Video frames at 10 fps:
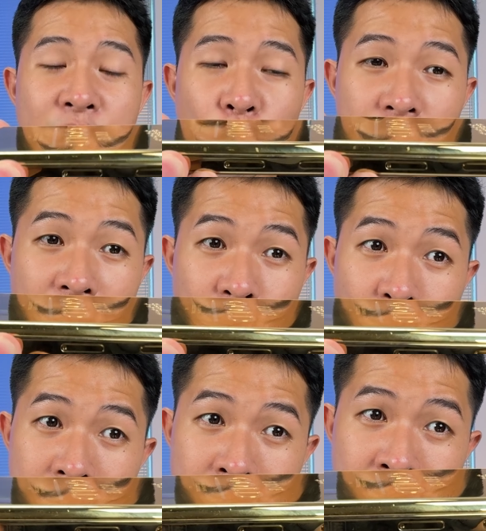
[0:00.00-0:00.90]
cái độ dày của nó
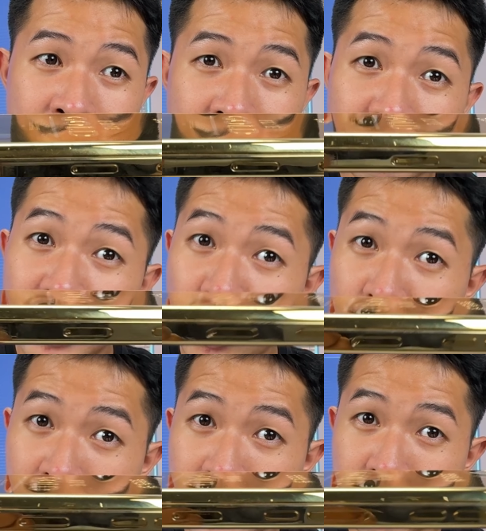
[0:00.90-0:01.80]
đi. Nhìn cái độ
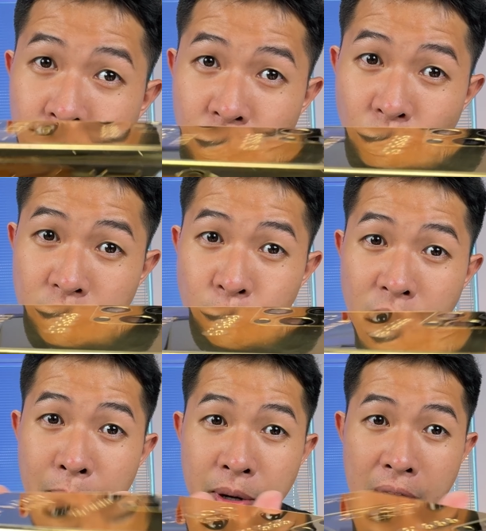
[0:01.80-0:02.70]
dày, độ dày của
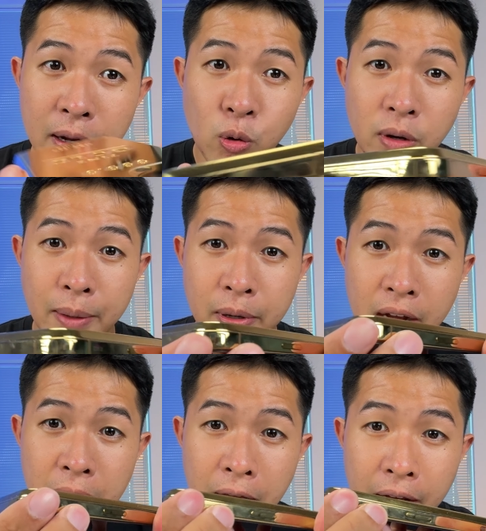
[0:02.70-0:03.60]
camera, cụm camera
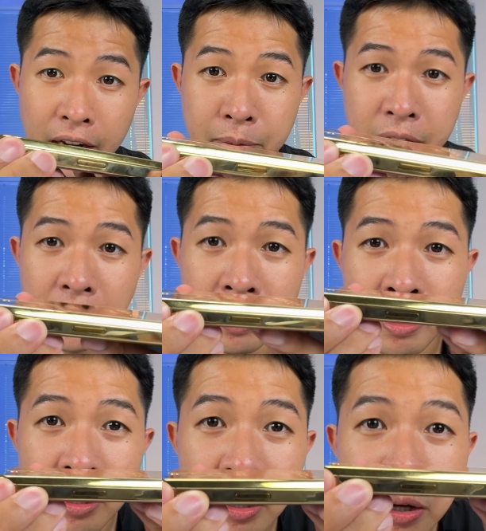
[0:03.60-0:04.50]
này, anh em nhìn này.
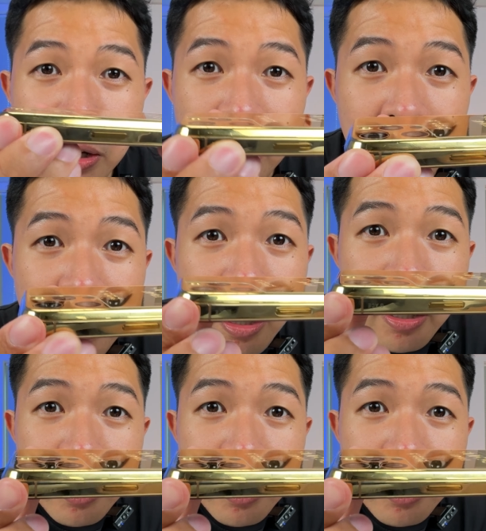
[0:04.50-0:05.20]
Đấy,